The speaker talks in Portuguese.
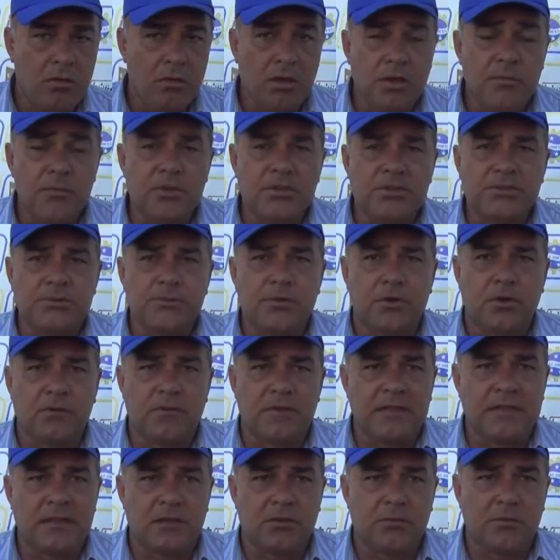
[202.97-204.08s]
limite meu
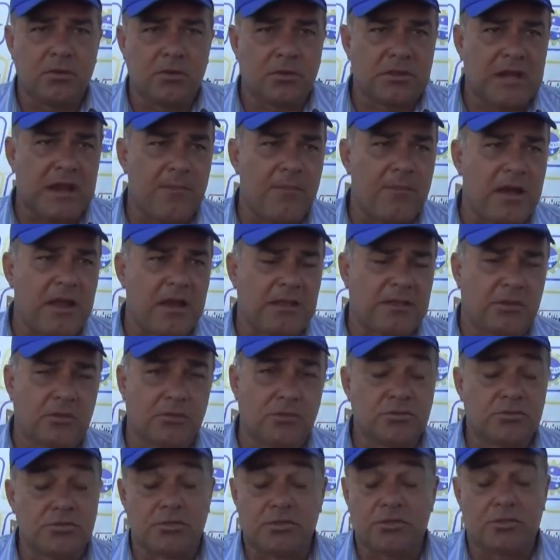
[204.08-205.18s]
vai dentro do meu trabalho aqui. Eu
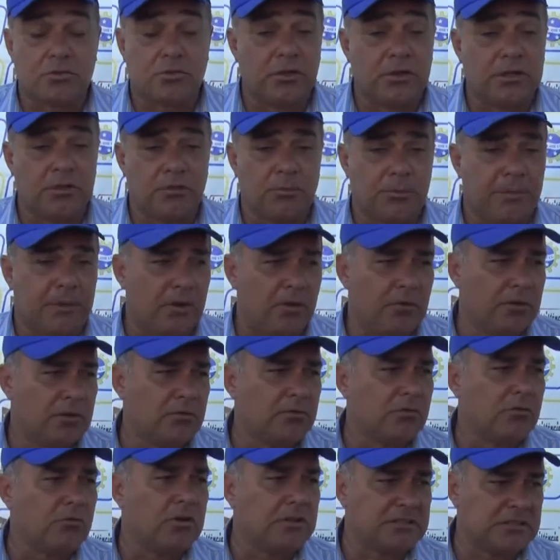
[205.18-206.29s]
não sou de correr do pau, não.
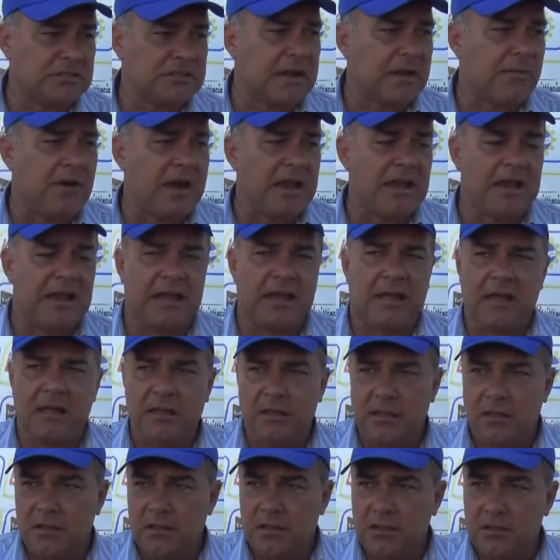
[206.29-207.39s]
Eu gosto de trabalhar,
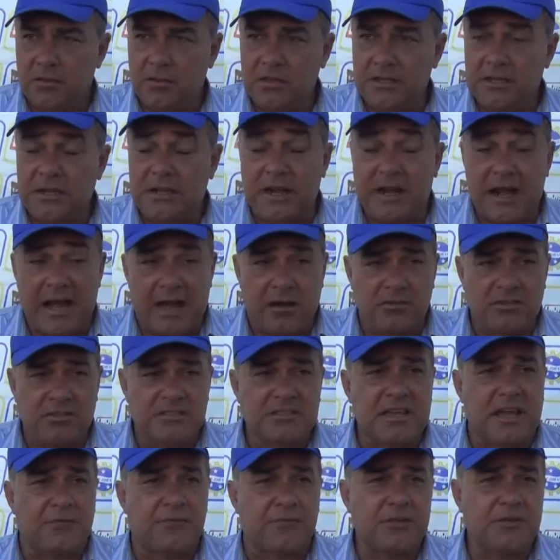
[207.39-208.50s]
encaro
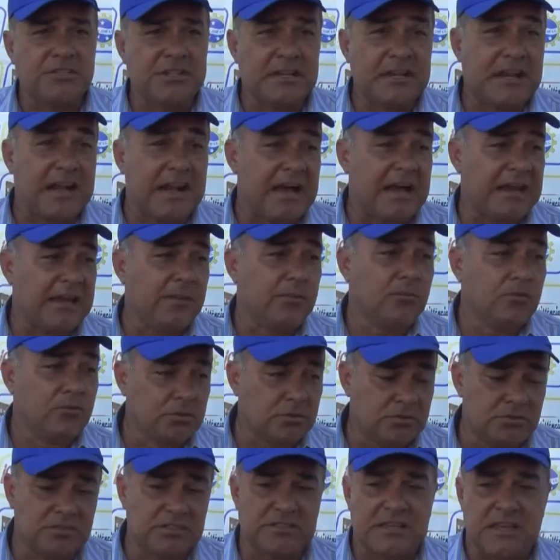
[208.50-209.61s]
desafios, já encarei
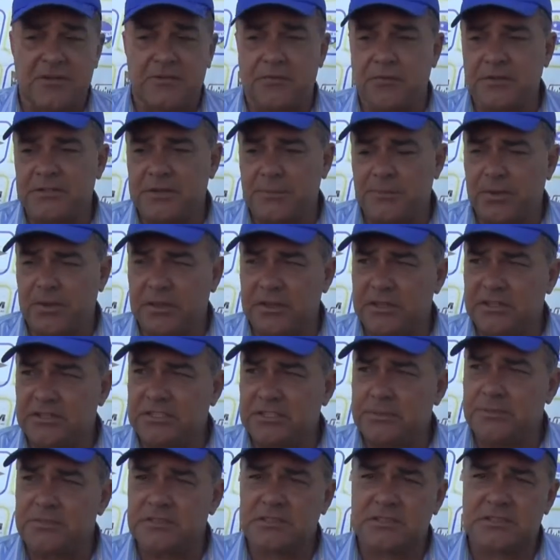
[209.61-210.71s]
muitos desafios, já peguei
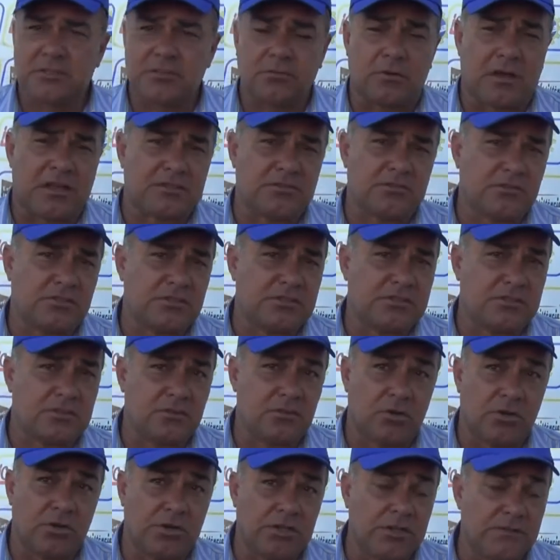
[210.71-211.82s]
times em situações
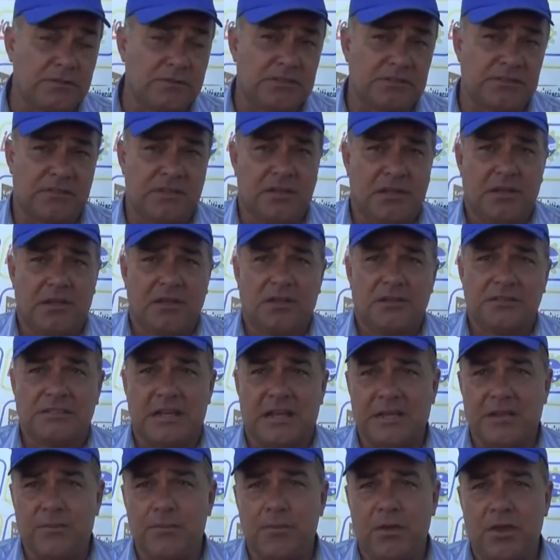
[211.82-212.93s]
horríveis,
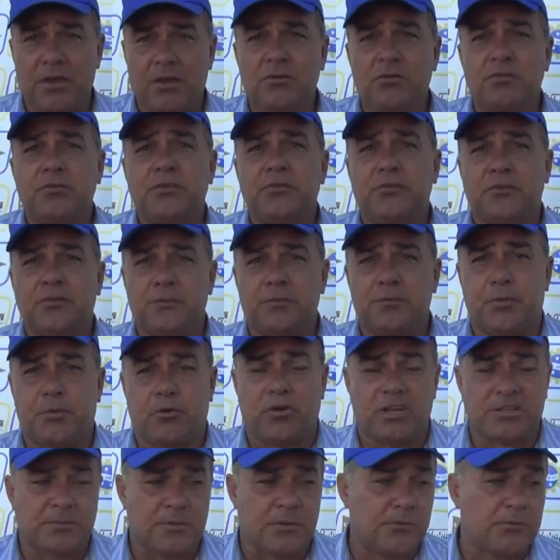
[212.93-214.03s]
já em meio e
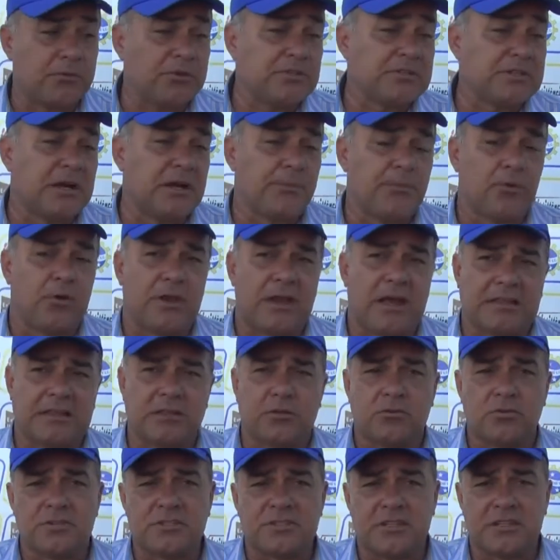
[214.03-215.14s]
próximo ao fim de campeonato e
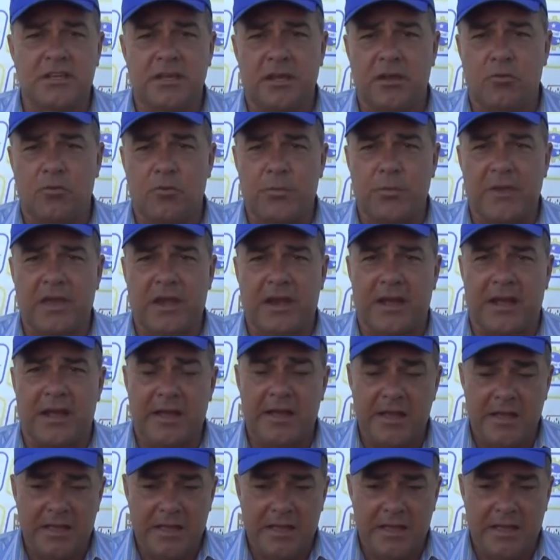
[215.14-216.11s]
consegui recuperar.